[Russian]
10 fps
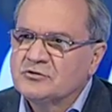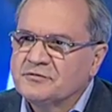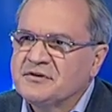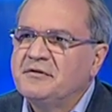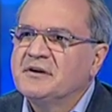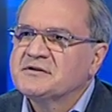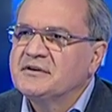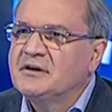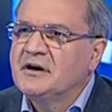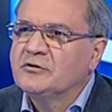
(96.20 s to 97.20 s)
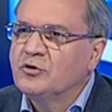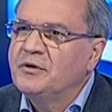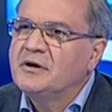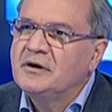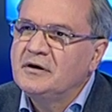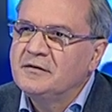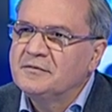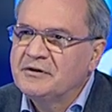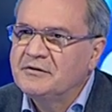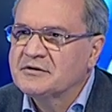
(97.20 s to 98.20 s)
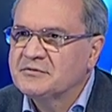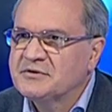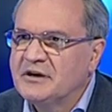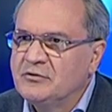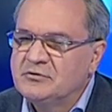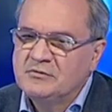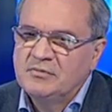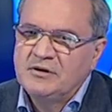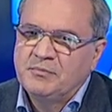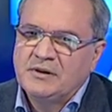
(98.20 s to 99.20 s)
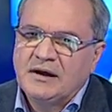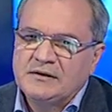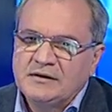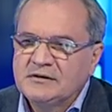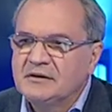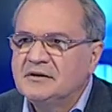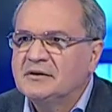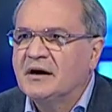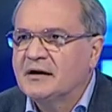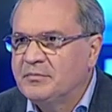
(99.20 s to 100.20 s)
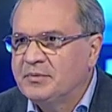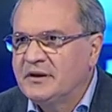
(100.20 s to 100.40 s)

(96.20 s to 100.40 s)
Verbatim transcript: что в советской экономике Плановые. и в Советском Союзе были планы. Это не так.